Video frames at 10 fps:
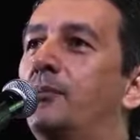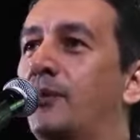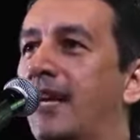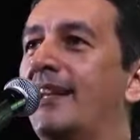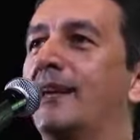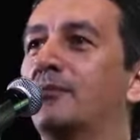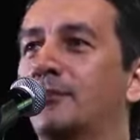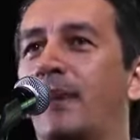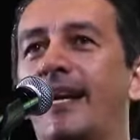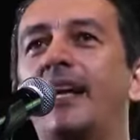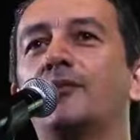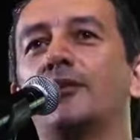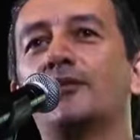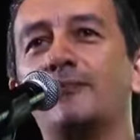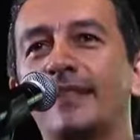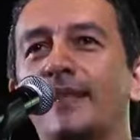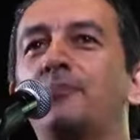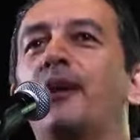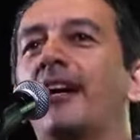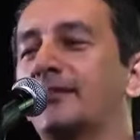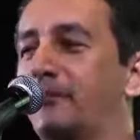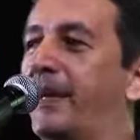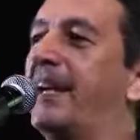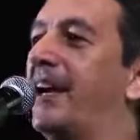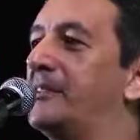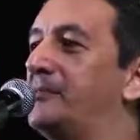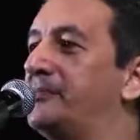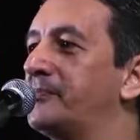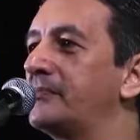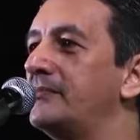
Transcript: porque ele ama os pecadores, mas aborrece o pecado.